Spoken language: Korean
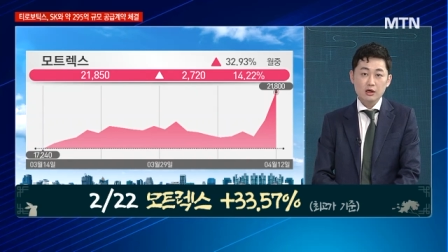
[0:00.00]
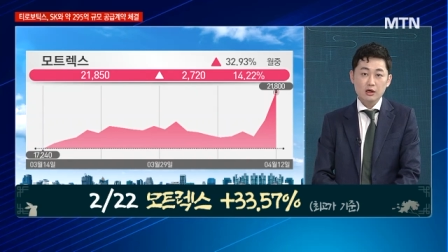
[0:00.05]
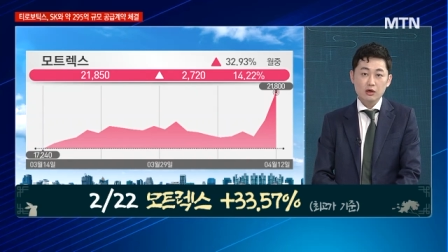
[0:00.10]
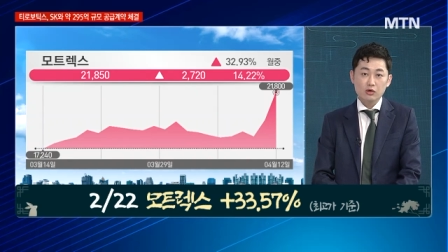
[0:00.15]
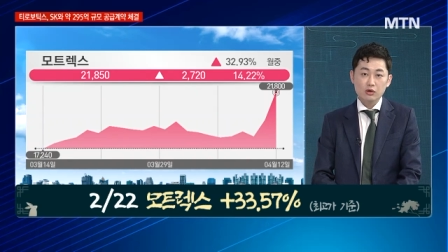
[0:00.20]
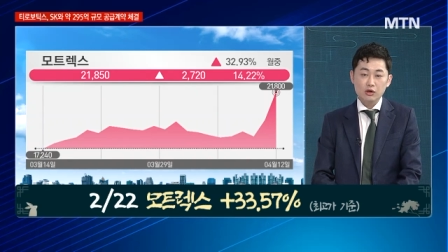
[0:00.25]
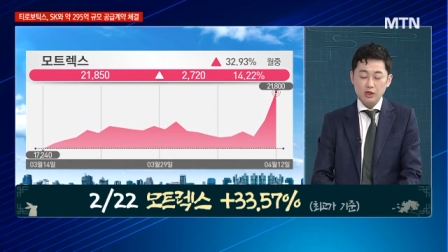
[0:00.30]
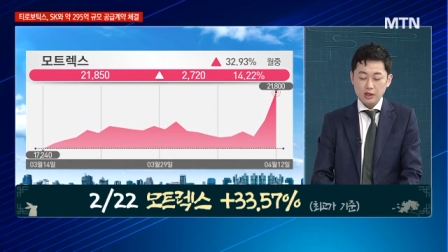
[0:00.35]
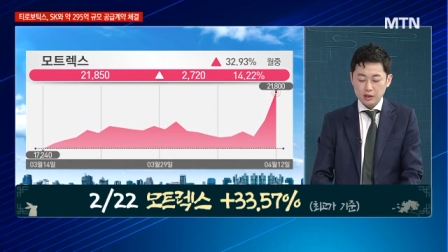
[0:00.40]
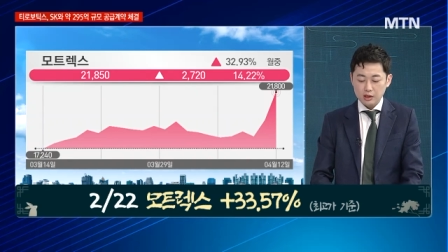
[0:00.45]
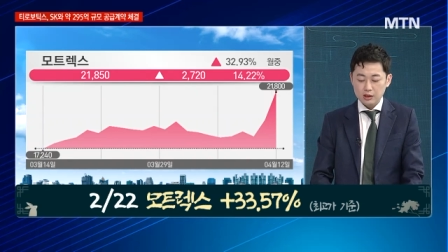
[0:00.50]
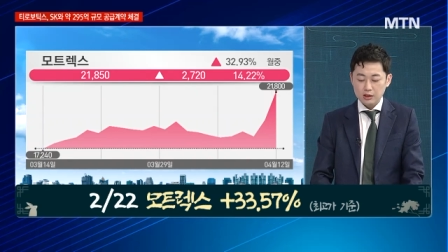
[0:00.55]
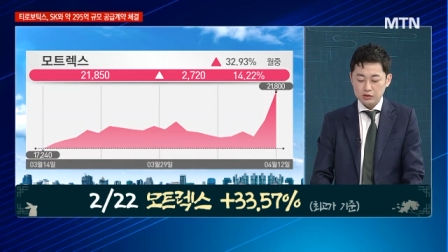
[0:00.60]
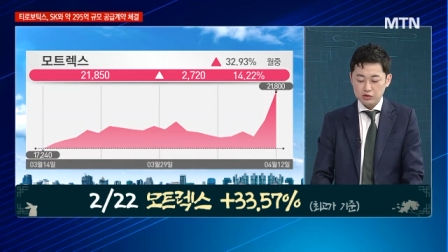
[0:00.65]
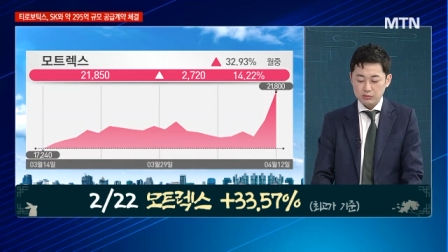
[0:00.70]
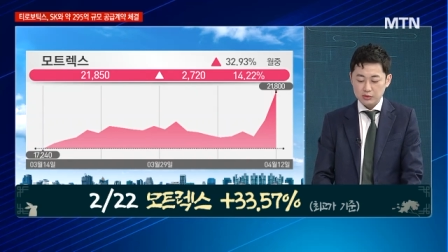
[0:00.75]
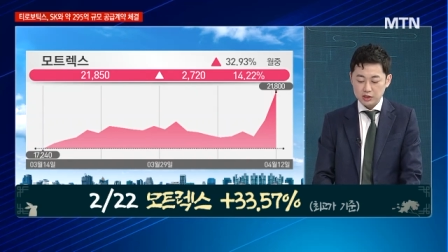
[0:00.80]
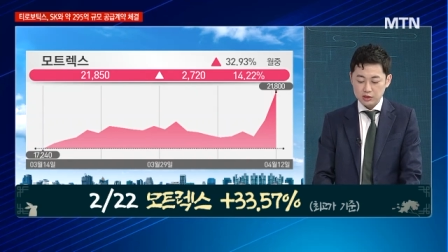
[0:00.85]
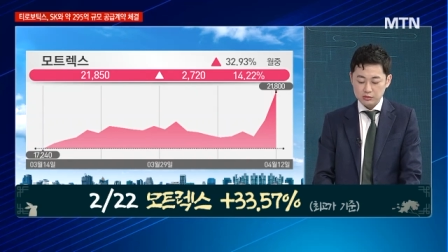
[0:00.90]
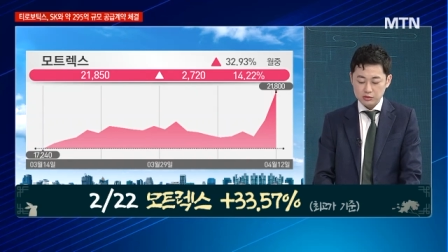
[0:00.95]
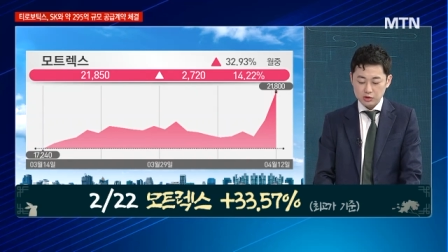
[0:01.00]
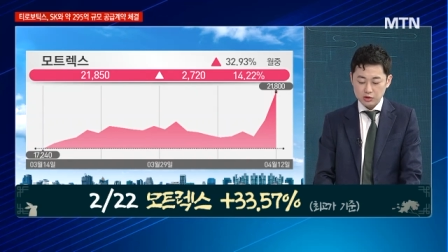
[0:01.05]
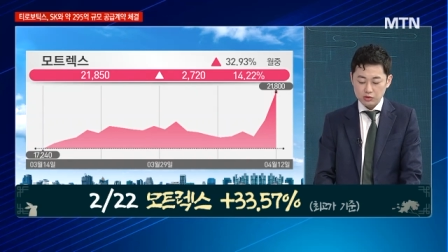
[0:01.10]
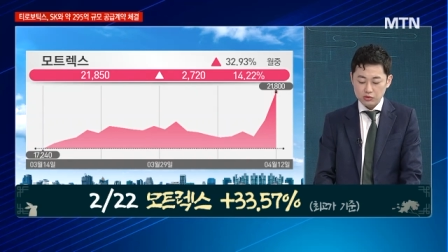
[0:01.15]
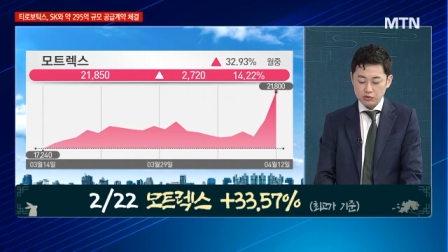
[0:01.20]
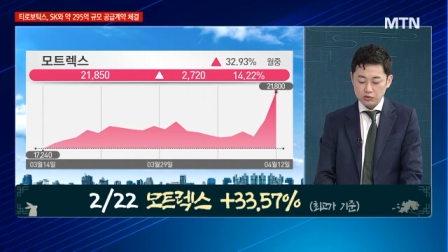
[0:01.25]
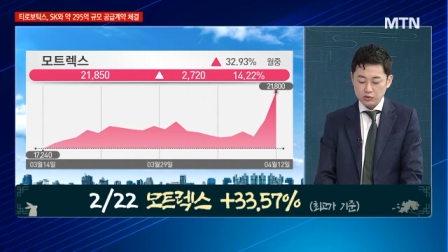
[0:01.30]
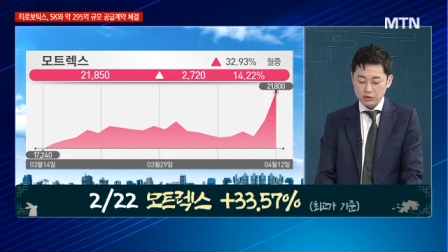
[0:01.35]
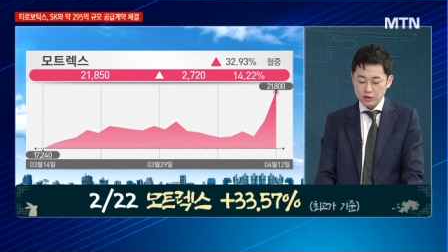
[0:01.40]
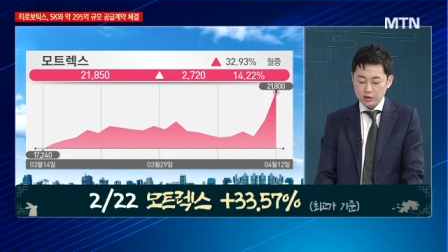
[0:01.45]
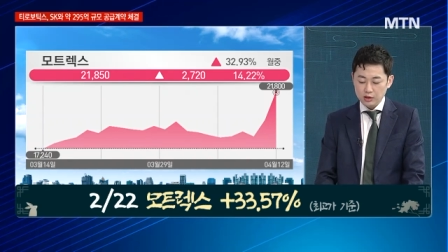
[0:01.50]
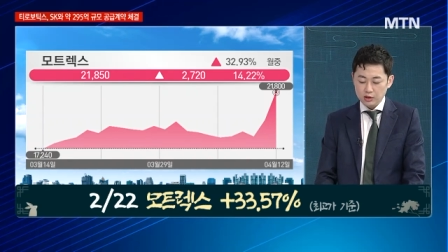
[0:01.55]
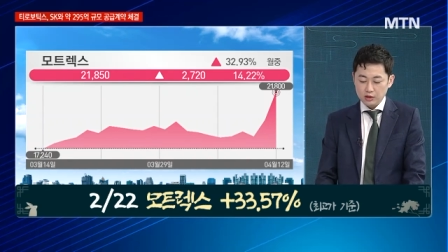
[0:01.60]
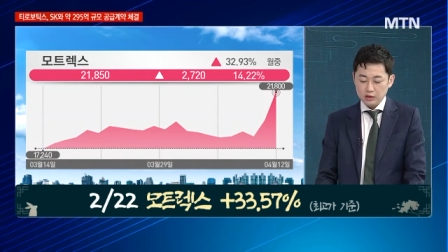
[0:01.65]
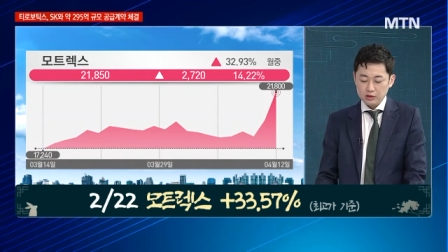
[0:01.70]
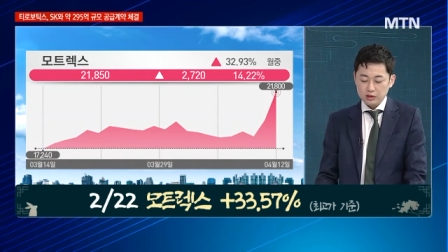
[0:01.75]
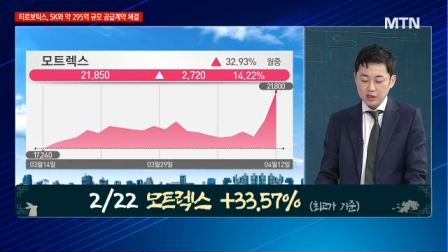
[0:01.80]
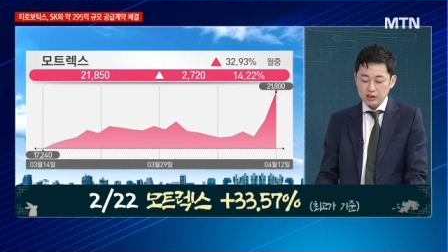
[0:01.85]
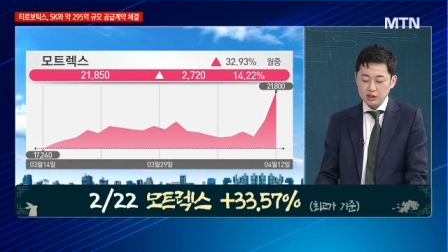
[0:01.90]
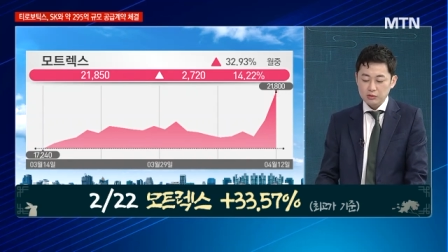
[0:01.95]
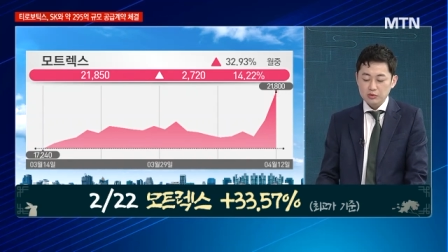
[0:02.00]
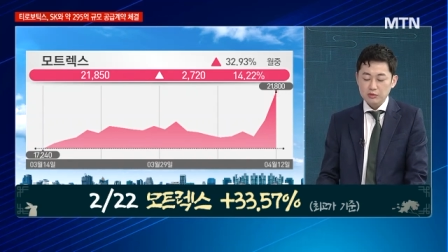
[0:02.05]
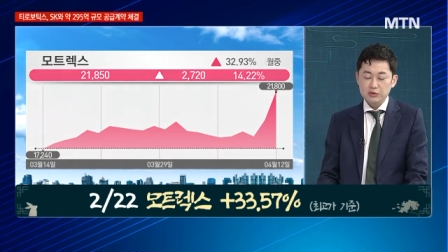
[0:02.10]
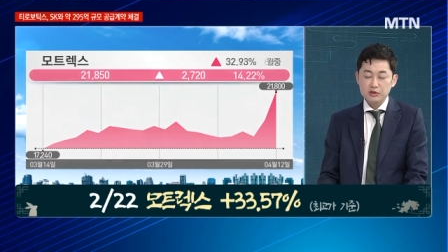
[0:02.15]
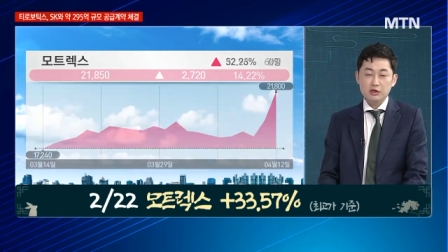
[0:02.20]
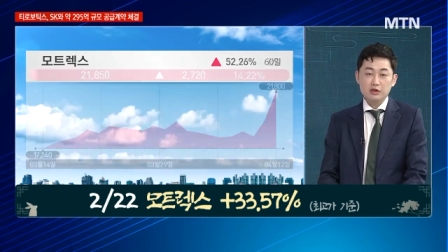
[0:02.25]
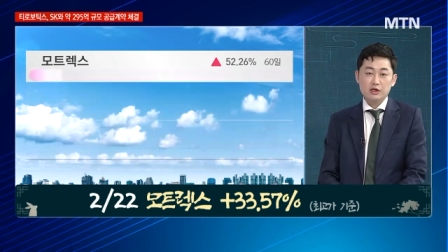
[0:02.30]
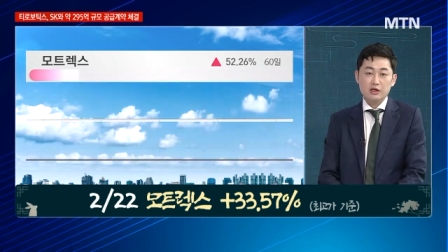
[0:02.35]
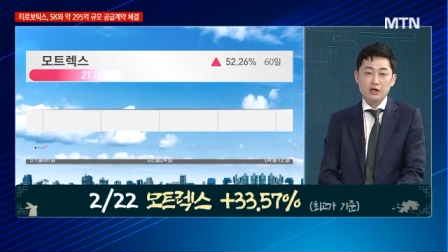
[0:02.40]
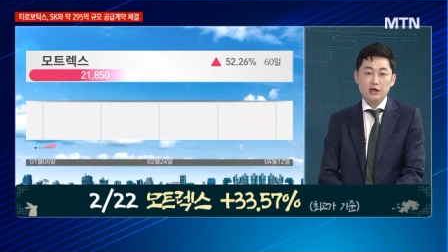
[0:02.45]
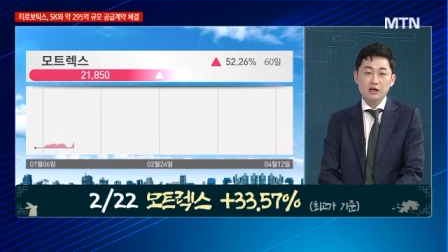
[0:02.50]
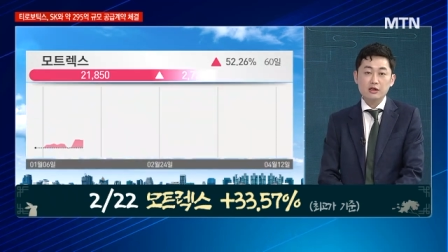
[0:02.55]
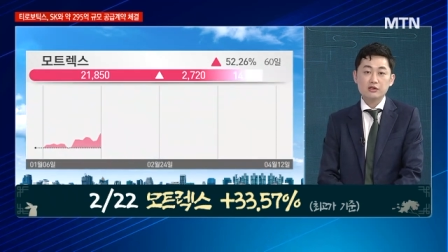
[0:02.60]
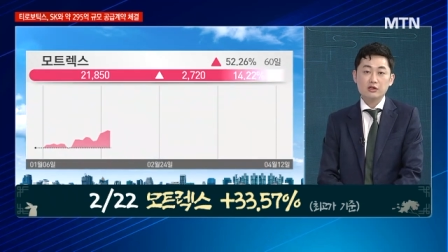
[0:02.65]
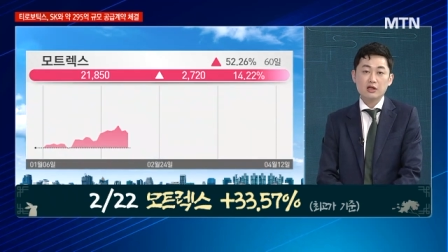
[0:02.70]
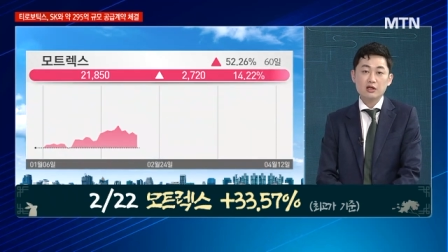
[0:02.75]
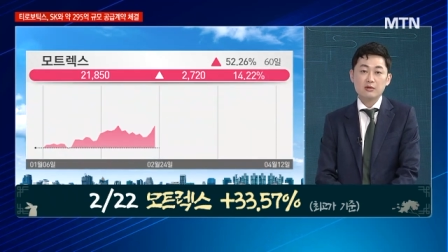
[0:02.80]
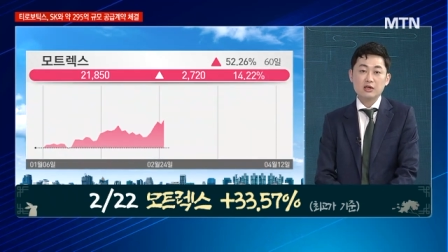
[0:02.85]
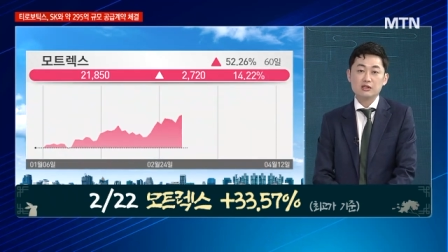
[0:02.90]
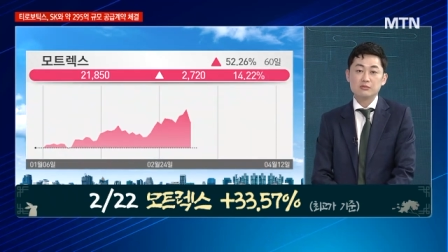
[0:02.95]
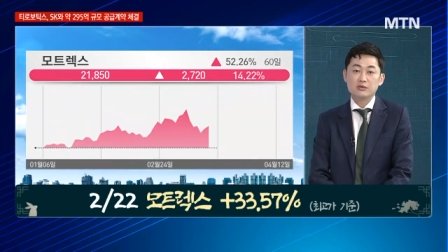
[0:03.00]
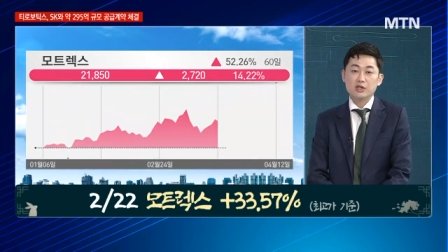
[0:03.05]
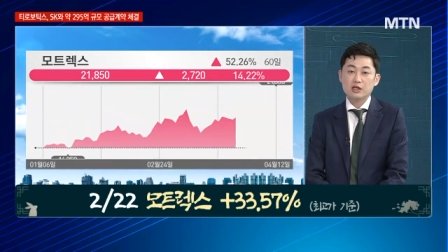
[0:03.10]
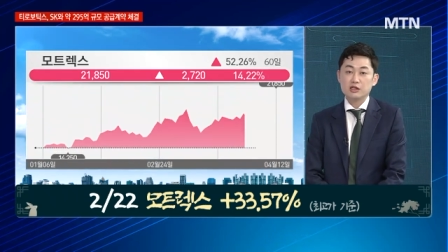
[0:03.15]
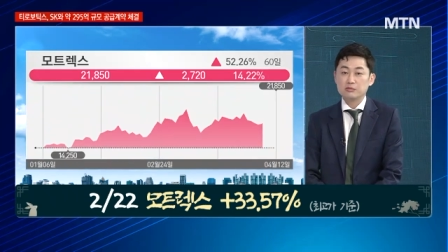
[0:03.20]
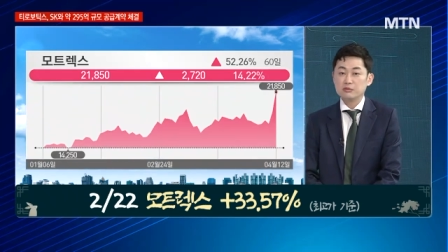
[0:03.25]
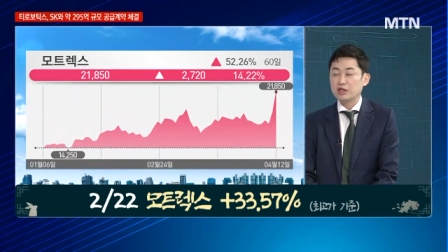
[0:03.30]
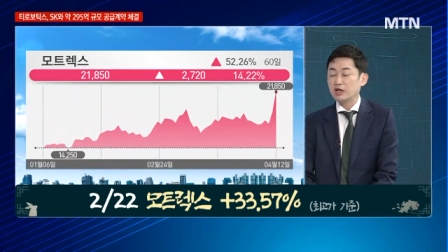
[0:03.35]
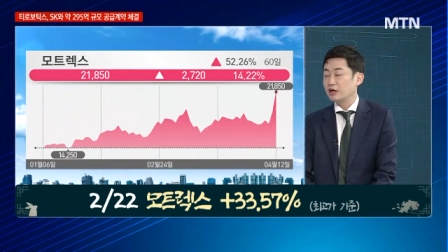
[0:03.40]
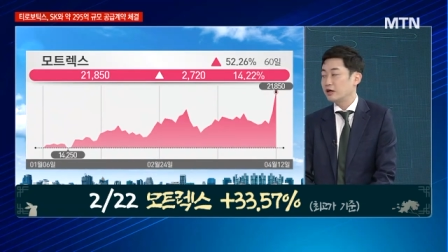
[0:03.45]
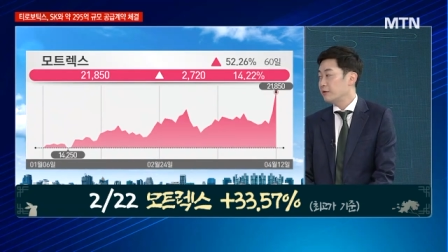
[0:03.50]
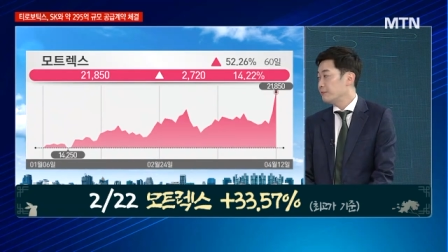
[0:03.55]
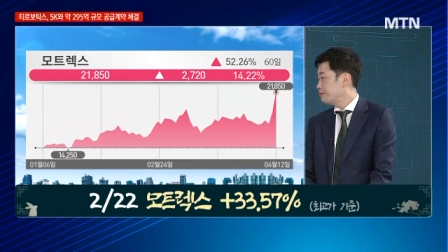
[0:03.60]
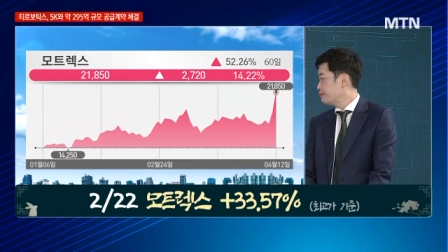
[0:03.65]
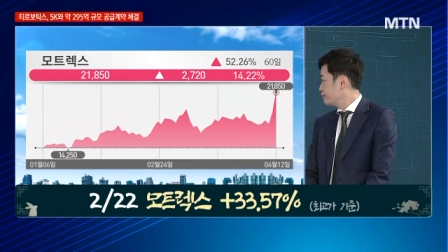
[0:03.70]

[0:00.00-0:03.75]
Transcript: 이렇게 좀말씀 드리고 어, 차트 보면서 가격 전략 말씀드리겠습니다.